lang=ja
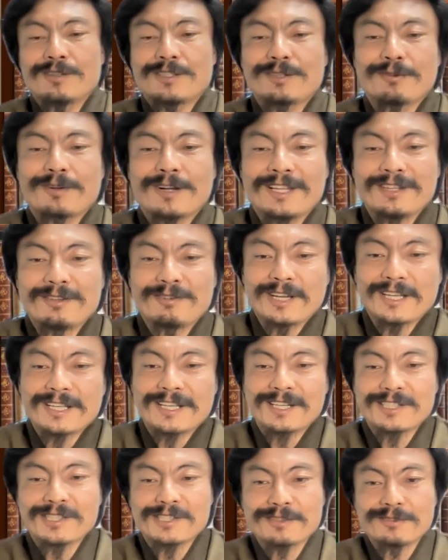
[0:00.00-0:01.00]
人が、あの、合
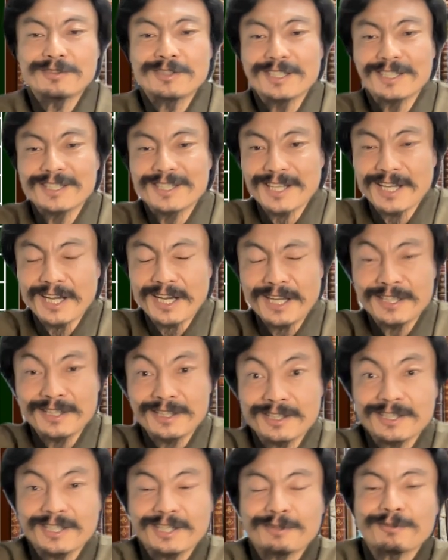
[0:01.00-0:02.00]
鍵作っていって入っ
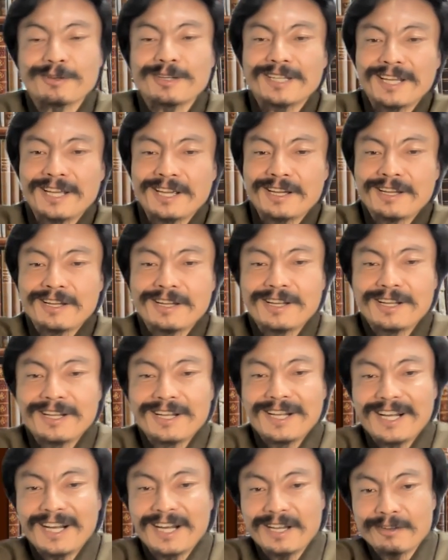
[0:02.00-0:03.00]
てきたとかね。
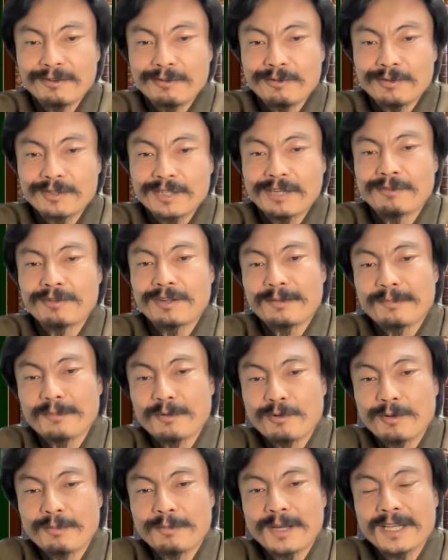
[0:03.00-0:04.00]
あの、なので、
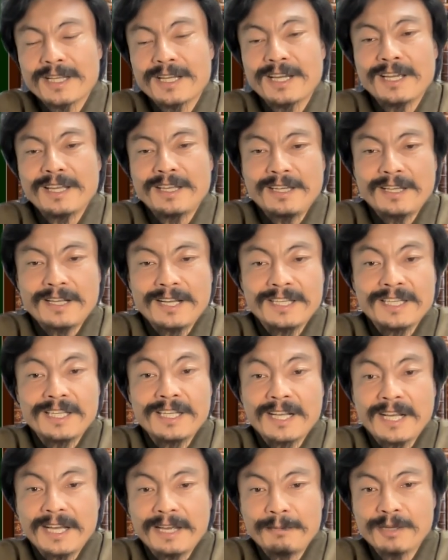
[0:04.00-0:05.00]
これ毎回
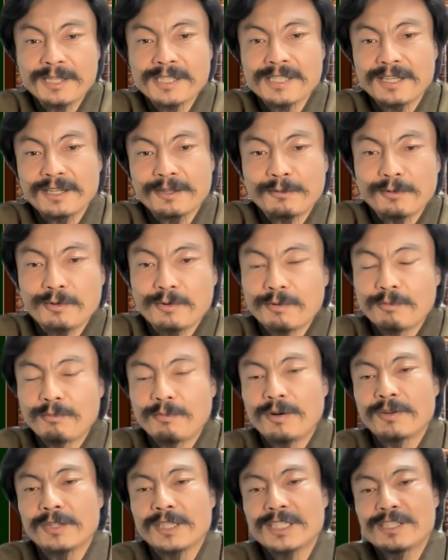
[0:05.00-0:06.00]
鍵変えますけれども、
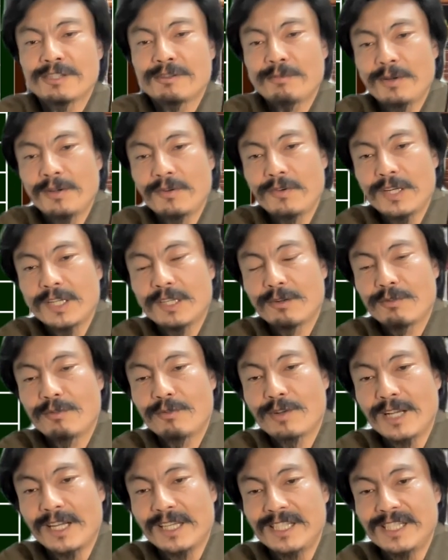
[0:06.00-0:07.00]
まあ、私の場合は、あ
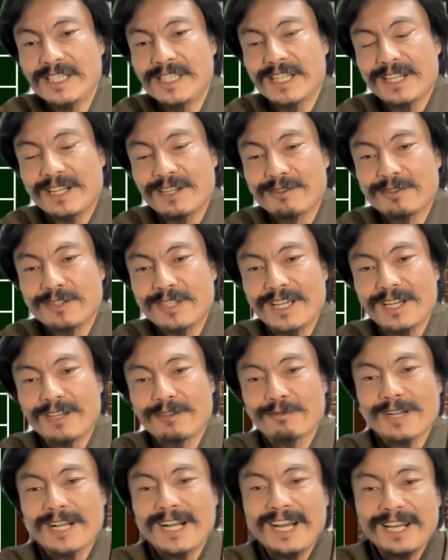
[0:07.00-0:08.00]
の、鍵じゃなくて、あ
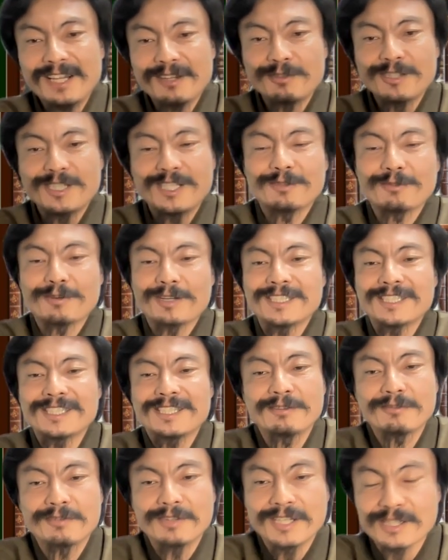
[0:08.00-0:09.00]
の、カードキーとかにし
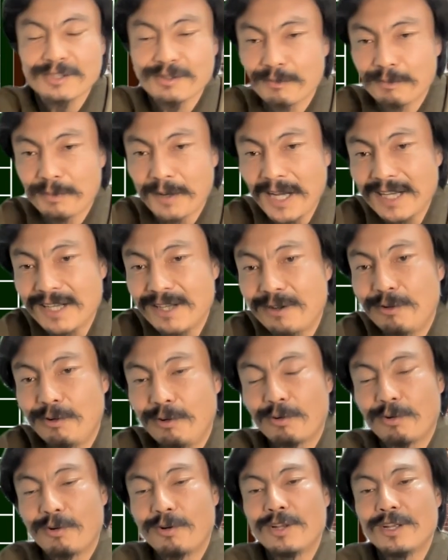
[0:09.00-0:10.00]
てるんで、その番
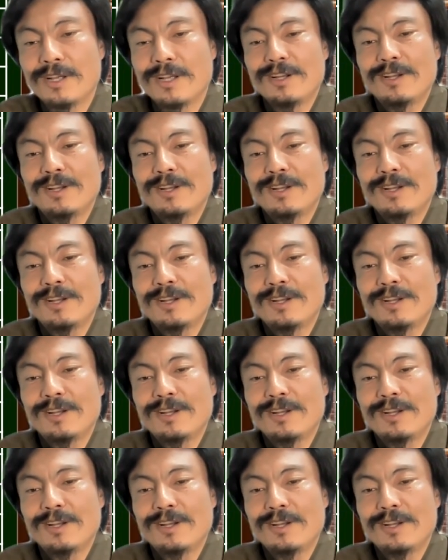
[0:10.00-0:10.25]
号、